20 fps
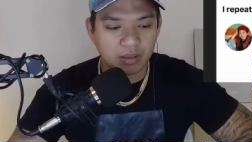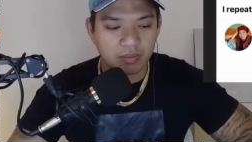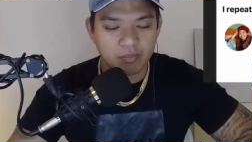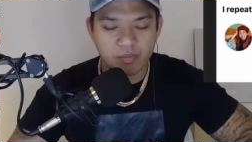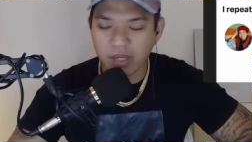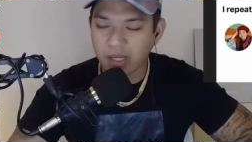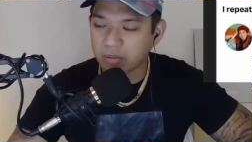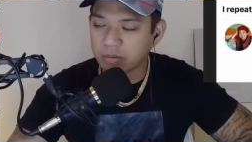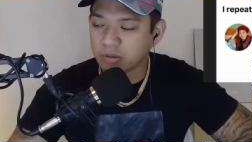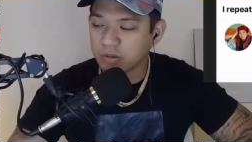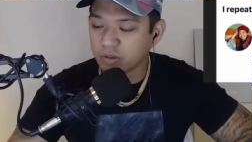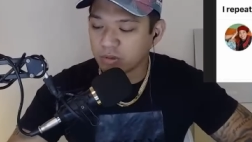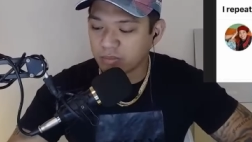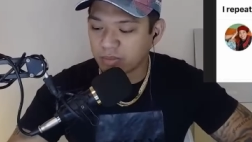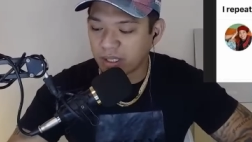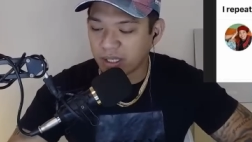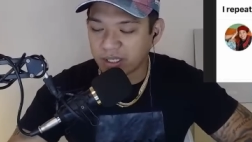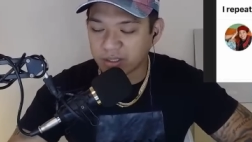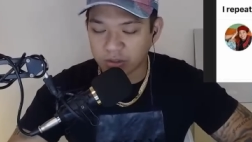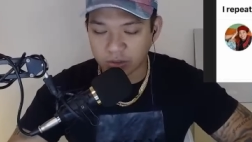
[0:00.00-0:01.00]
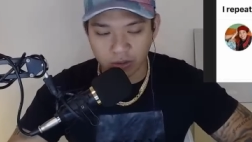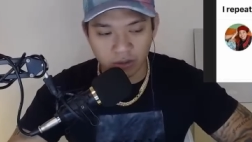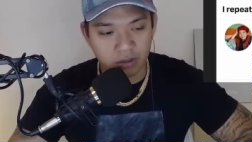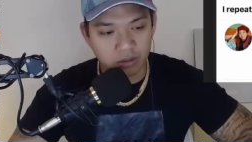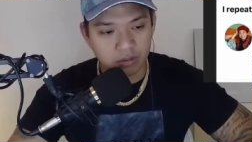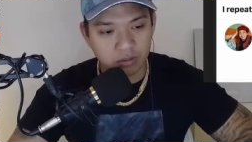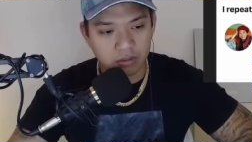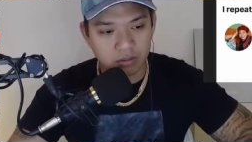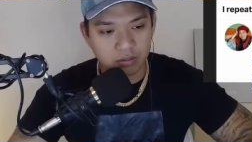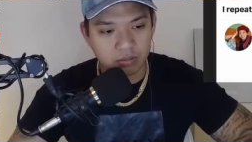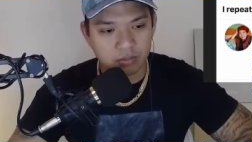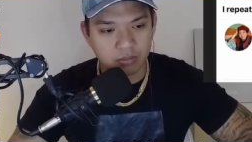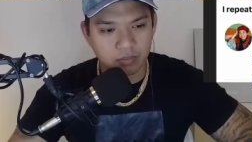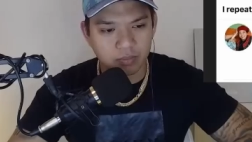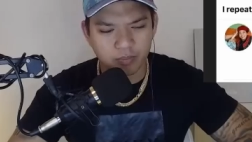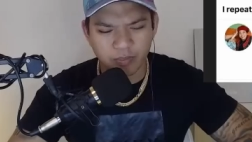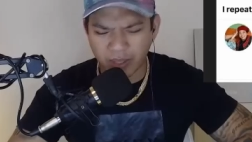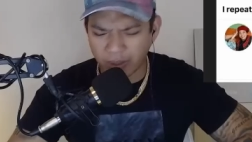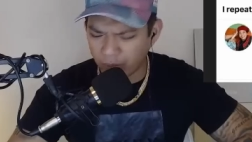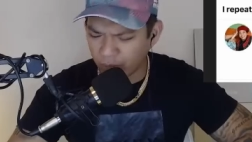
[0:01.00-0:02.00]
Pero yung mga to,
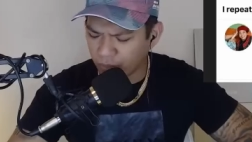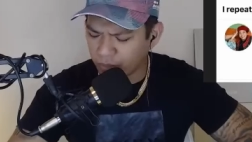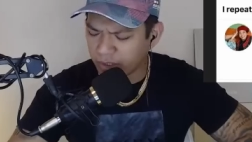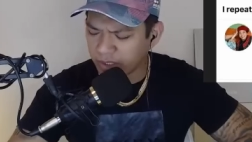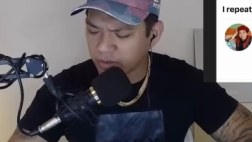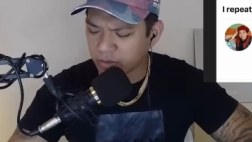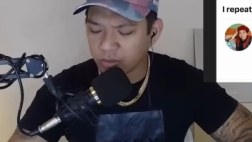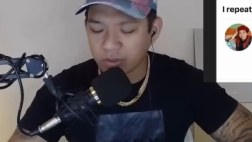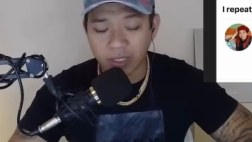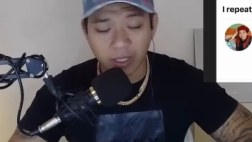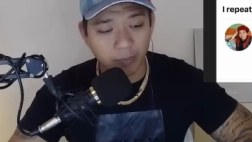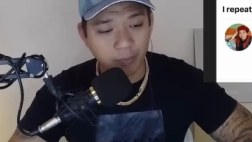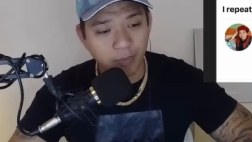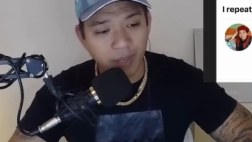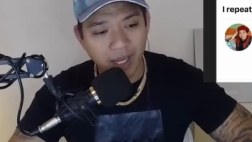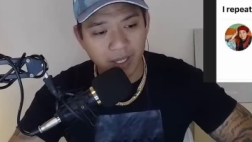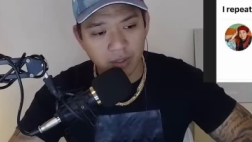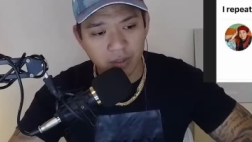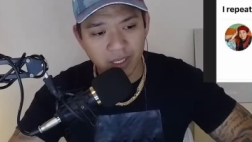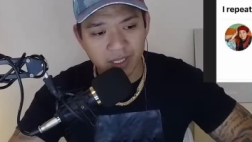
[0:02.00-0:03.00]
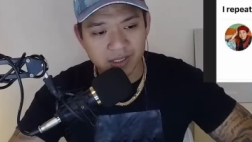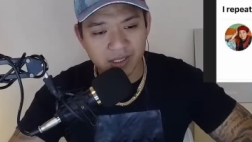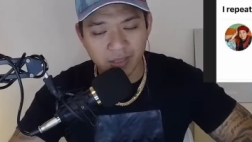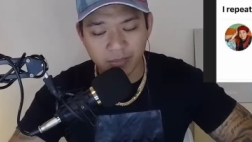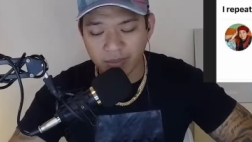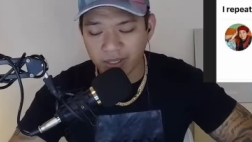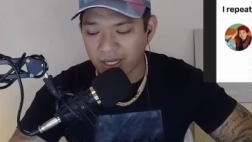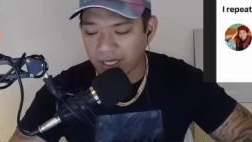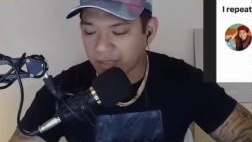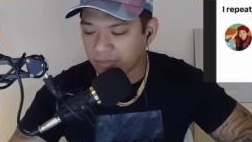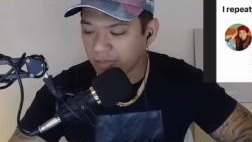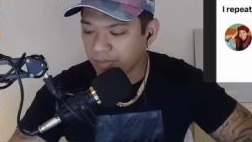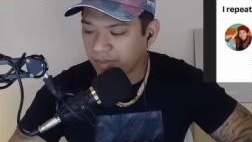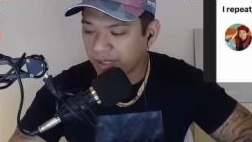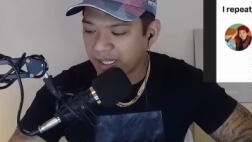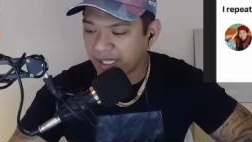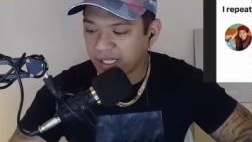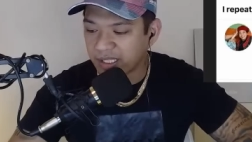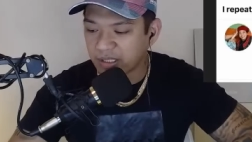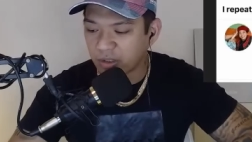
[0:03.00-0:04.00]
paulit-ulit. Paano kasi mga
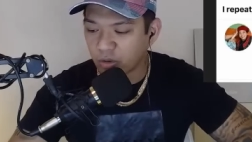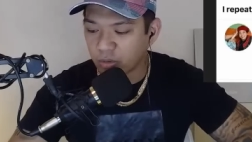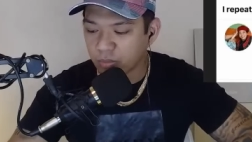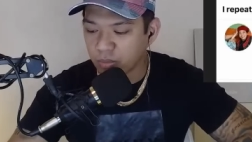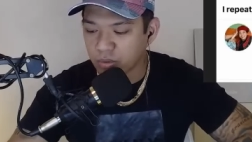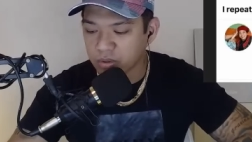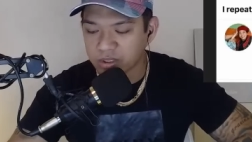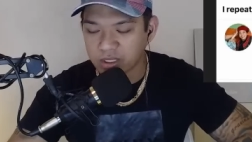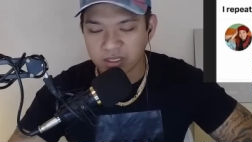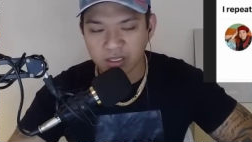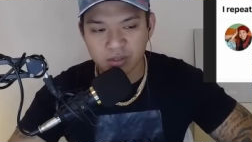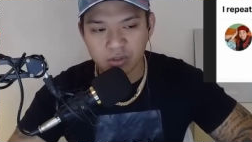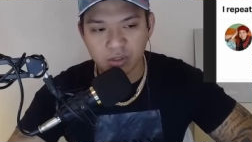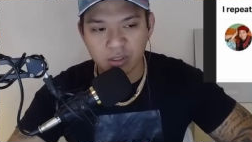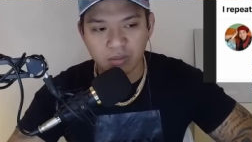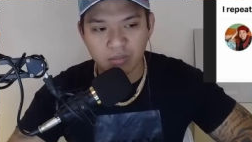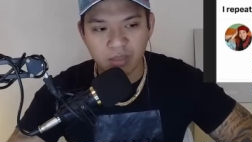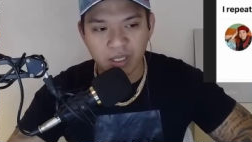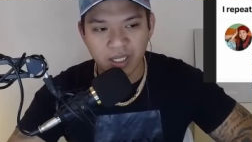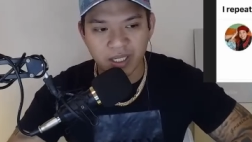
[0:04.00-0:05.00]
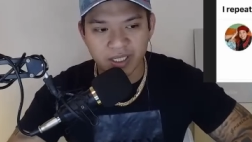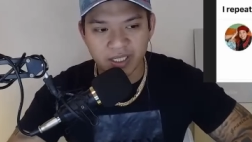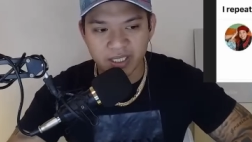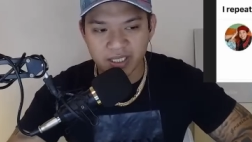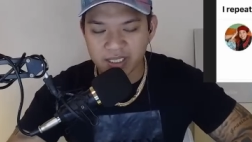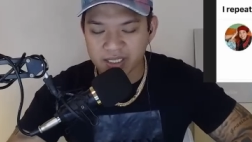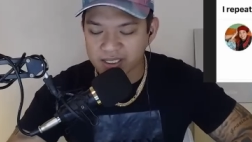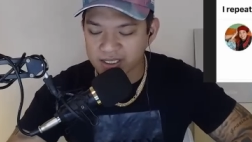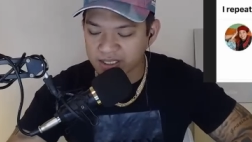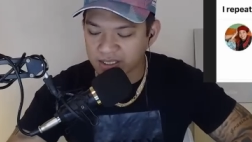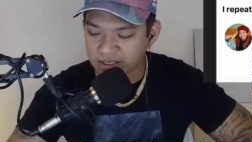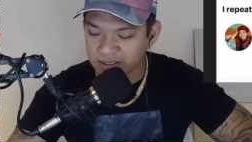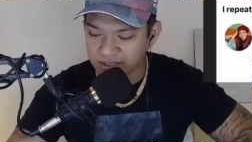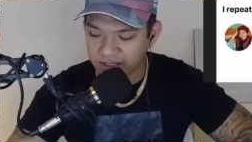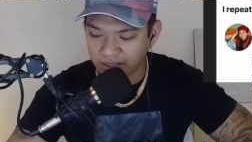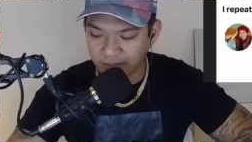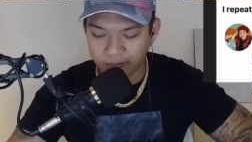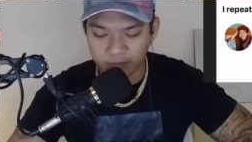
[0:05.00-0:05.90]
kababayan, naubusan na to ng mga i eh.